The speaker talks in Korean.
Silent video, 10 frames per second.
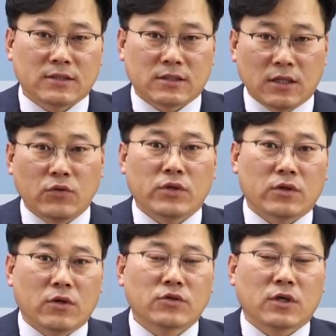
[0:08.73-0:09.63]

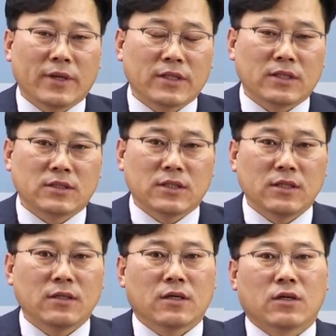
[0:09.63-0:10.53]
진료기록을 어떻게 봐야
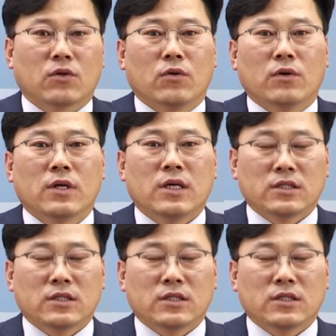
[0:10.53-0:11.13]
되는지 그리고